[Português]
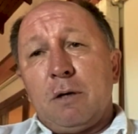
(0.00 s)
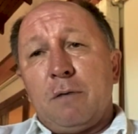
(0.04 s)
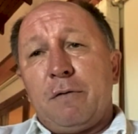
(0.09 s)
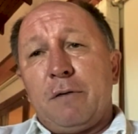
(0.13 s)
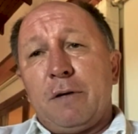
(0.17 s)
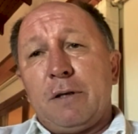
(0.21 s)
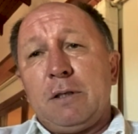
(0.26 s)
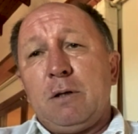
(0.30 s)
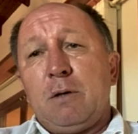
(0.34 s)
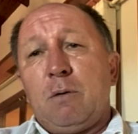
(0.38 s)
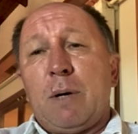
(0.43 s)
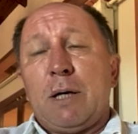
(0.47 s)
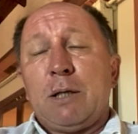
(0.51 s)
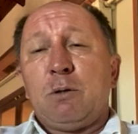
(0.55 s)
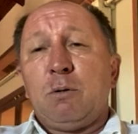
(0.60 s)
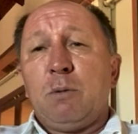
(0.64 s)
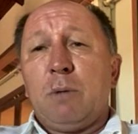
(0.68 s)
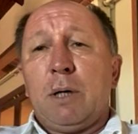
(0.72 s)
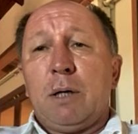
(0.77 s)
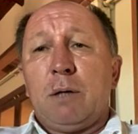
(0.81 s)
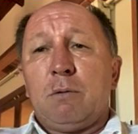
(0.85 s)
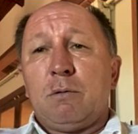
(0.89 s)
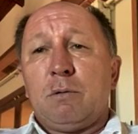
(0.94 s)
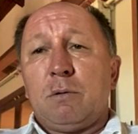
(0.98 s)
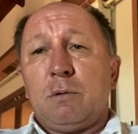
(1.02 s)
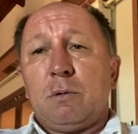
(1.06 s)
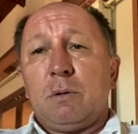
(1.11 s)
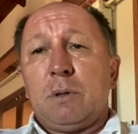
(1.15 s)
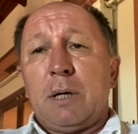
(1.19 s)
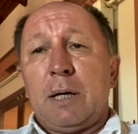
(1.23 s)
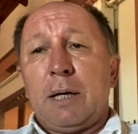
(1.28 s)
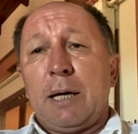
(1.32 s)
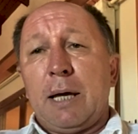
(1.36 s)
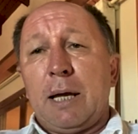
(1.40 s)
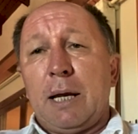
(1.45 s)
já fazem quatro
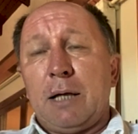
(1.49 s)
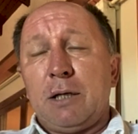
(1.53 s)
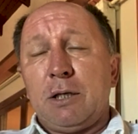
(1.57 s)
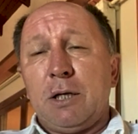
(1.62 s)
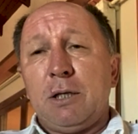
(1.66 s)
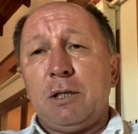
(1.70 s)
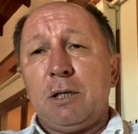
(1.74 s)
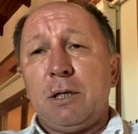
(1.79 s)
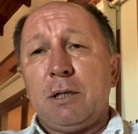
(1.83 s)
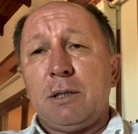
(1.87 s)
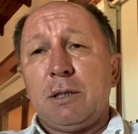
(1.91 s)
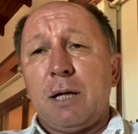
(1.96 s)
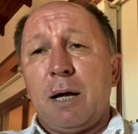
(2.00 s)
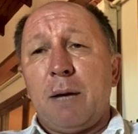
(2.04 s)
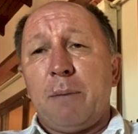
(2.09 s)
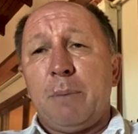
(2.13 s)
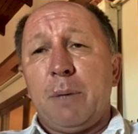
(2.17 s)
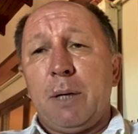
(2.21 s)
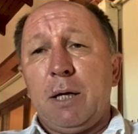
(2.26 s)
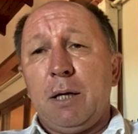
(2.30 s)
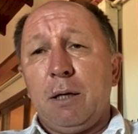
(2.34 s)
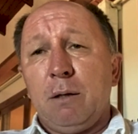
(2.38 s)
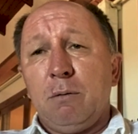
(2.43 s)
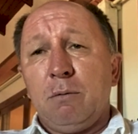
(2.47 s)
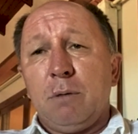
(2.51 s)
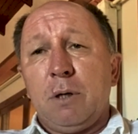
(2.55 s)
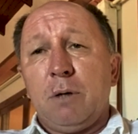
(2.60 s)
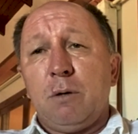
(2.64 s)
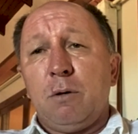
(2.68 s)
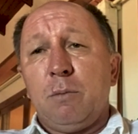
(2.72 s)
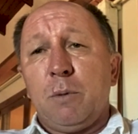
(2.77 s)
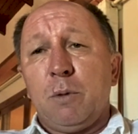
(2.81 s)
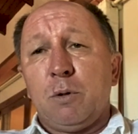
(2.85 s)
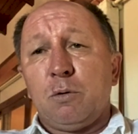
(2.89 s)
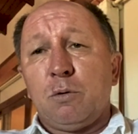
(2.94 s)
anos. Aquela a gente está abrindo,
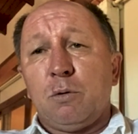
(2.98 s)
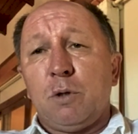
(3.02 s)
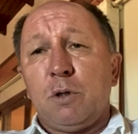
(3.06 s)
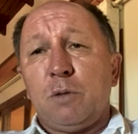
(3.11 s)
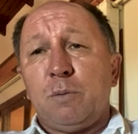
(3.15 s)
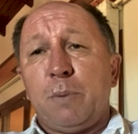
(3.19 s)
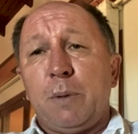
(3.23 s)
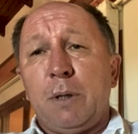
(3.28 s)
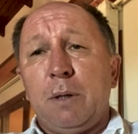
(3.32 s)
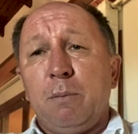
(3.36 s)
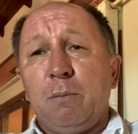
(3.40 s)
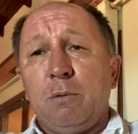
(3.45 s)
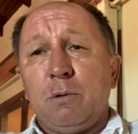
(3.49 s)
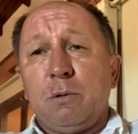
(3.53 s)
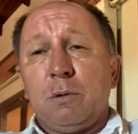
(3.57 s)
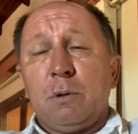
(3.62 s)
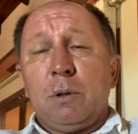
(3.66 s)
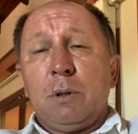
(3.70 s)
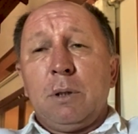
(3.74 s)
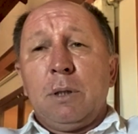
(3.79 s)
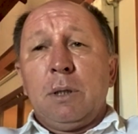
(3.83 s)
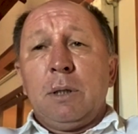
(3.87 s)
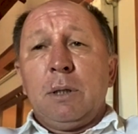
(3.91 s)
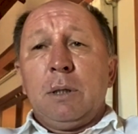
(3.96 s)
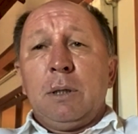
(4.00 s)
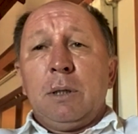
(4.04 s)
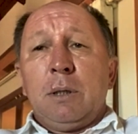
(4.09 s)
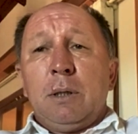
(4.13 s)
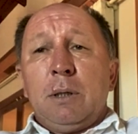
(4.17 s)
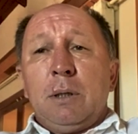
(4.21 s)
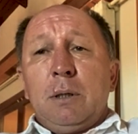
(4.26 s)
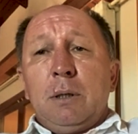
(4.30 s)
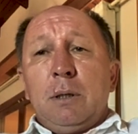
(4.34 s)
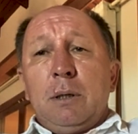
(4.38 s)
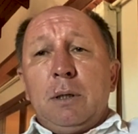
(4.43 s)
eu e meus dois primos. Ah.
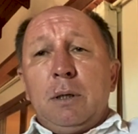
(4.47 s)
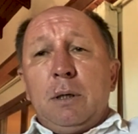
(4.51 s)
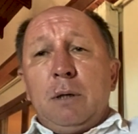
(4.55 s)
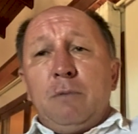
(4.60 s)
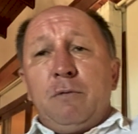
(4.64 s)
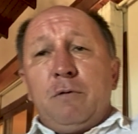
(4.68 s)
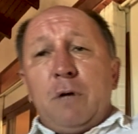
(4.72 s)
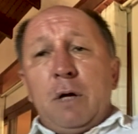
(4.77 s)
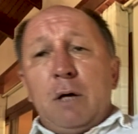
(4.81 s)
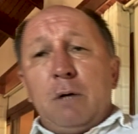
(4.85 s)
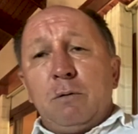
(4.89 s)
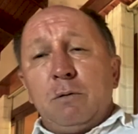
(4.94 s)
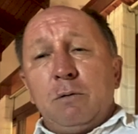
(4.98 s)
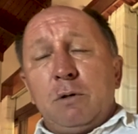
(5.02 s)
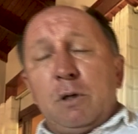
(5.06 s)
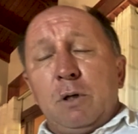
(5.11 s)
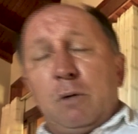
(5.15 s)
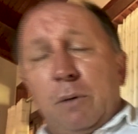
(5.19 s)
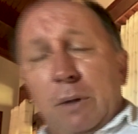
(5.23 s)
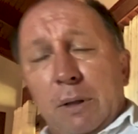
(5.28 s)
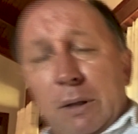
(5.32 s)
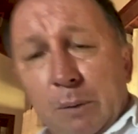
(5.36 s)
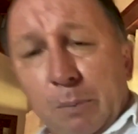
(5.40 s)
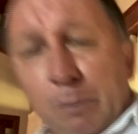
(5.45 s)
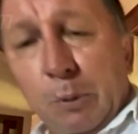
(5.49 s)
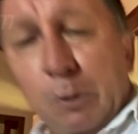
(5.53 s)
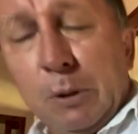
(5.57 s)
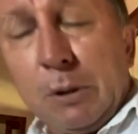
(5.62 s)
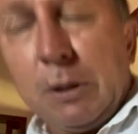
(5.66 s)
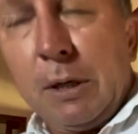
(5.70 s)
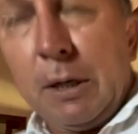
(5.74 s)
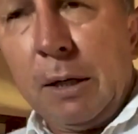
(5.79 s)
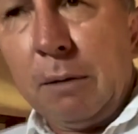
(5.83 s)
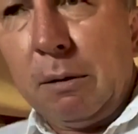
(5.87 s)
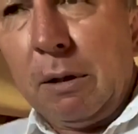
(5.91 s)
Eu fiquei com
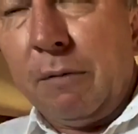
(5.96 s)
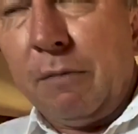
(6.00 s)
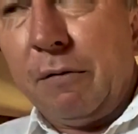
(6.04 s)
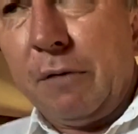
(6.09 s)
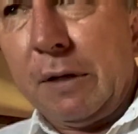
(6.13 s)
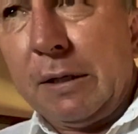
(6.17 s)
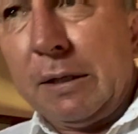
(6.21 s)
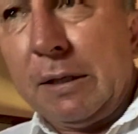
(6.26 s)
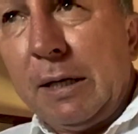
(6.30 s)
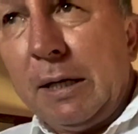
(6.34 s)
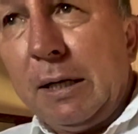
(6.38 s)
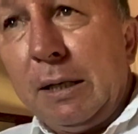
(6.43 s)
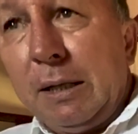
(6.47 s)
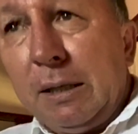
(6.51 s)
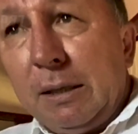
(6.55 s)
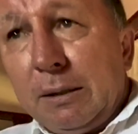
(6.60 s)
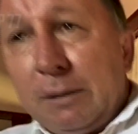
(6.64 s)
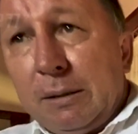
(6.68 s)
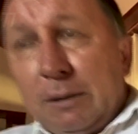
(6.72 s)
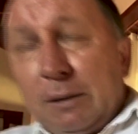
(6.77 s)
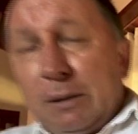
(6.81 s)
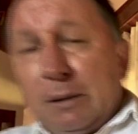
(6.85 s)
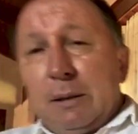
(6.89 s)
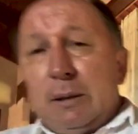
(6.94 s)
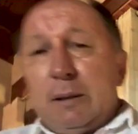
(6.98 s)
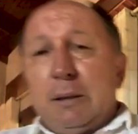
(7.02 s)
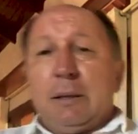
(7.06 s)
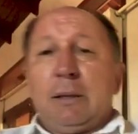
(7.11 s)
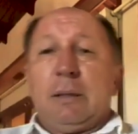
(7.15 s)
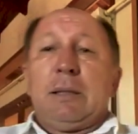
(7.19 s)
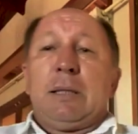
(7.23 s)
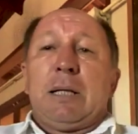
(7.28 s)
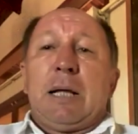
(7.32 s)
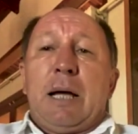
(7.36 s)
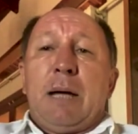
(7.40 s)
50% da fazenda.
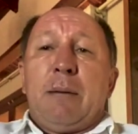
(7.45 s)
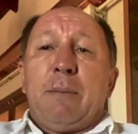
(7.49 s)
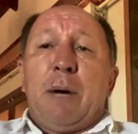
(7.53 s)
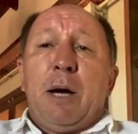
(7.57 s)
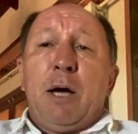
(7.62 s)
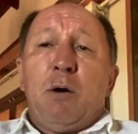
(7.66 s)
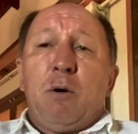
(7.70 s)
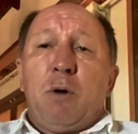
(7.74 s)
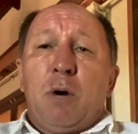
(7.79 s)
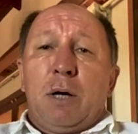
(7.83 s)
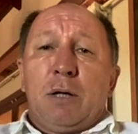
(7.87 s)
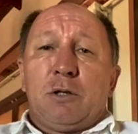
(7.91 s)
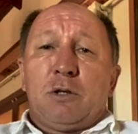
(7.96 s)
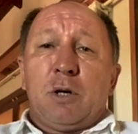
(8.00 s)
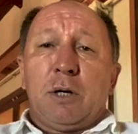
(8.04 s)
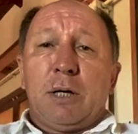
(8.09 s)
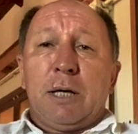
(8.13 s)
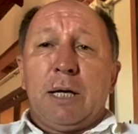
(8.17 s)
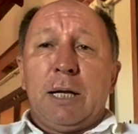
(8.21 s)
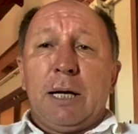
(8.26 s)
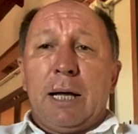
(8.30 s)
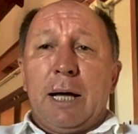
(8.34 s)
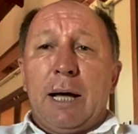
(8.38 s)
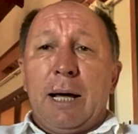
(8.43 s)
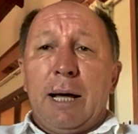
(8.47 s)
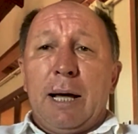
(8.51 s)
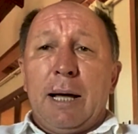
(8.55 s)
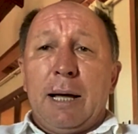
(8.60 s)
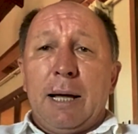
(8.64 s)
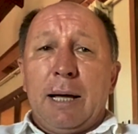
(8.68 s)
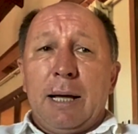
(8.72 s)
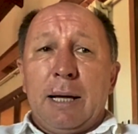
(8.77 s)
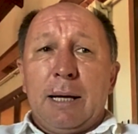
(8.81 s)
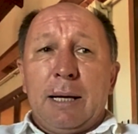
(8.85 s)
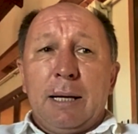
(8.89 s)
Lá é maior, só que
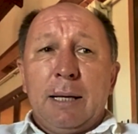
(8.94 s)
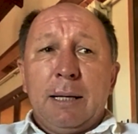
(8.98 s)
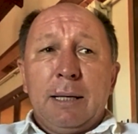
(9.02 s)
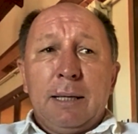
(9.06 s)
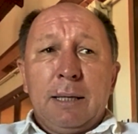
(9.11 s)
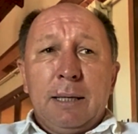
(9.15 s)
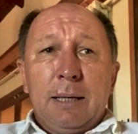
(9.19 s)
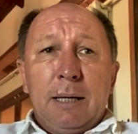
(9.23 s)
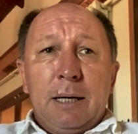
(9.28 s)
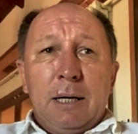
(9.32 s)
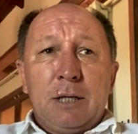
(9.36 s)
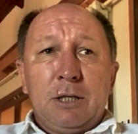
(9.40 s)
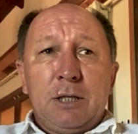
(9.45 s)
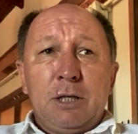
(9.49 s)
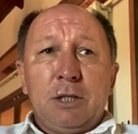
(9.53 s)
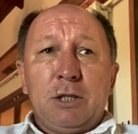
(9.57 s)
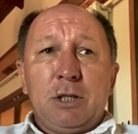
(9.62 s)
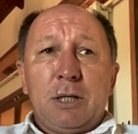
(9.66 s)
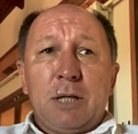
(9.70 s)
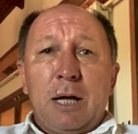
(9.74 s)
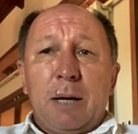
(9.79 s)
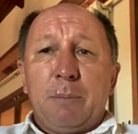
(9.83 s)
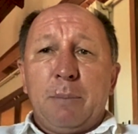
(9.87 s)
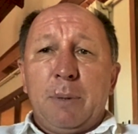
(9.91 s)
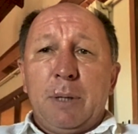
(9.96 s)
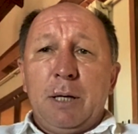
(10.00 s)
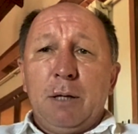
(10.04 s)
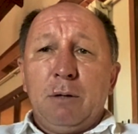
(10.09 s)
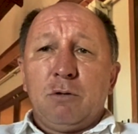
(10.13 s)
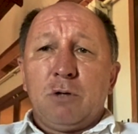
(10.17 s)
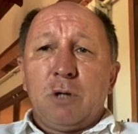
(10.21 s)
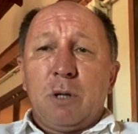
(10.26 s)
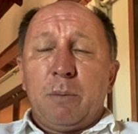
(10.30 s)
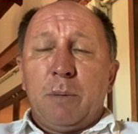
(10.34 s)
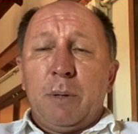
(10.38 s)
lá a gente está
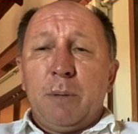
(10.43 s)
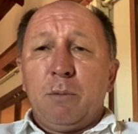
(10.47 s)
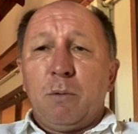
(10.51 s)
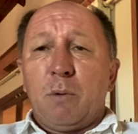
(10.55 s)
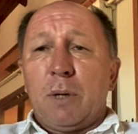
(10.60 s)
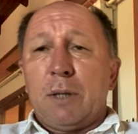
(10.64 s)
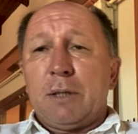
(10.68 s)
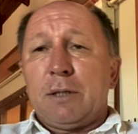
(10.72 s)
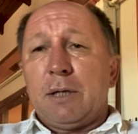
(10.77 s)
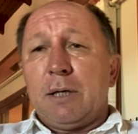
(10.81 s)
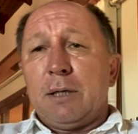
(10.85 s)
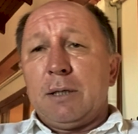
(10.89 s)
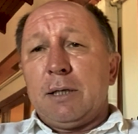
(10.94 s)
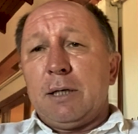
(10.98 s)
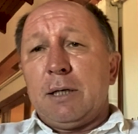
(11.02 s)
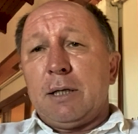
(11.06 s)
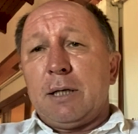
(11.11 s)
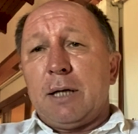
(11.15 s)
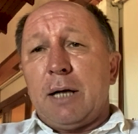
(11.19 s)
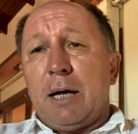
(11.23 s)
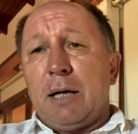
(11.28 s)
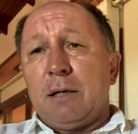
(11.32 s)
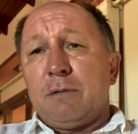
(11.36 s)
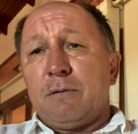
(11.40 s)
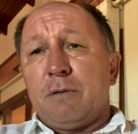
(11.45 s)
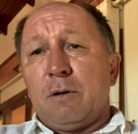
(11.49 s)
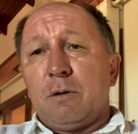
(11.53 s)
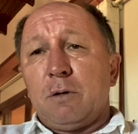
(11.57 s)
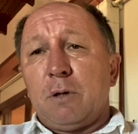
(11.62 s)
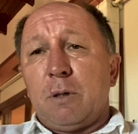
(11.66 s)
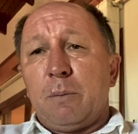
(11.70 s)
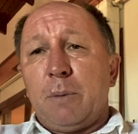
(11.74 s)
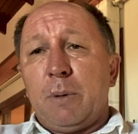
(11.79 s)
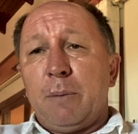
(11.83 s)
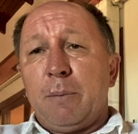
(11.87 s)
abrindo, já abrimos 400 hectares,
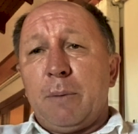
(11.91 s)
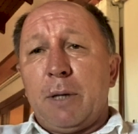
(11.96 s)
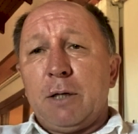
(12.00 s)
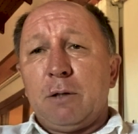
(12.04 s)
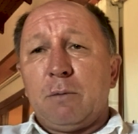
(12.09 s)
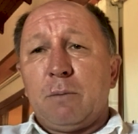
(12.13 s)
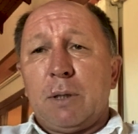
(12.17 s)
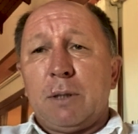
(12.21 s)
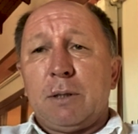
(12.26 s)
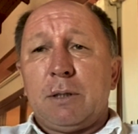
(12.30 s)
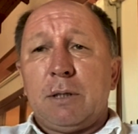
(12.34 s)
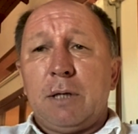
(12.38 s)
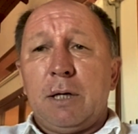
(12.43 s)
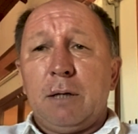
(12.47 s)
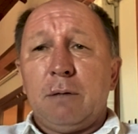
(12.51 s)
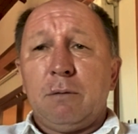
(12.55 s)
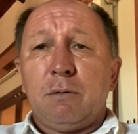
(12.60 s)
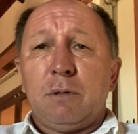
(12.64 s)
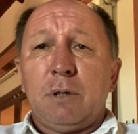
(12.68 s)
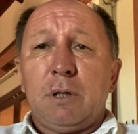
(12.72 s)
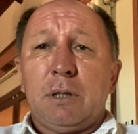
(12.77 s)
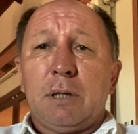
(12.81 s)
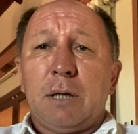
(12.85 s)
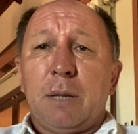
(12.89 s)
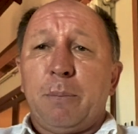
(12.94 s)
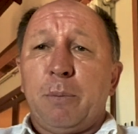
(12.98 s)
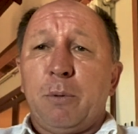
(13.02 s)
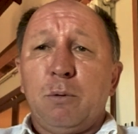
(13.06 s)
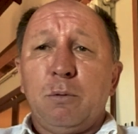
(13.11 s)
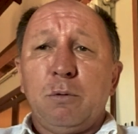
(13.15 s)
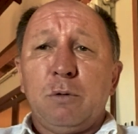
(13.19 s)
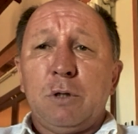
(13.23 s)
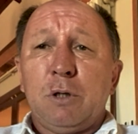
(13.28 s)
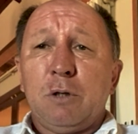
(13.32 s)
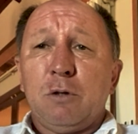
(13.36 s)
falta abrir mais 400 e está
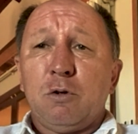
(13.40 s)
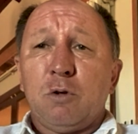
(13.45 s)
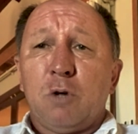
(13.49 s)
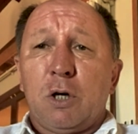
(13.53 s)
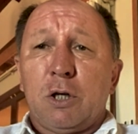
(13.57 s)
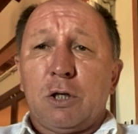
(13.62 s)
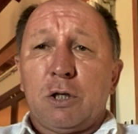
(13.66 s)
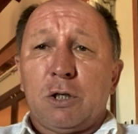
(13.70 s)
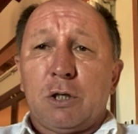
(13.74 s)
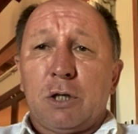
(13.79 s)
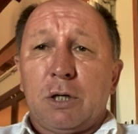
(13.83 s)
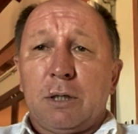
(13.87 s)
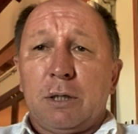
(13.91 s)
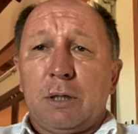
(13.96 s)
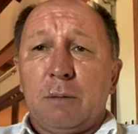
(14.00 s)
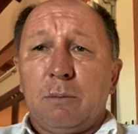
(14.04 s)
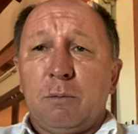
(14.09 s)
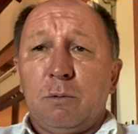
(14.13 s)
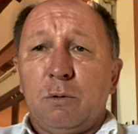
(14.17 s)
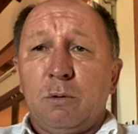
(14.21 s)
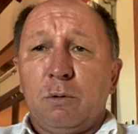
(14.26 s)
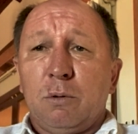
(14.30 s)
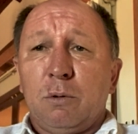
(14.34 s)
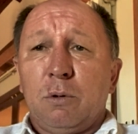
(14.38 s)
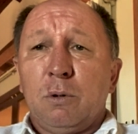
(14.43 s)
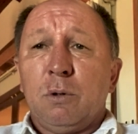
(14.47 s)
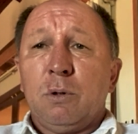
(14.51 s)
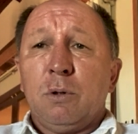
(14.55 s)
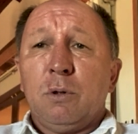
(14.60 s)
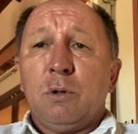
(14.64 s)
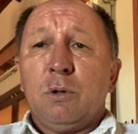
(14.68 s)
produzindo é. soja. Já estamos no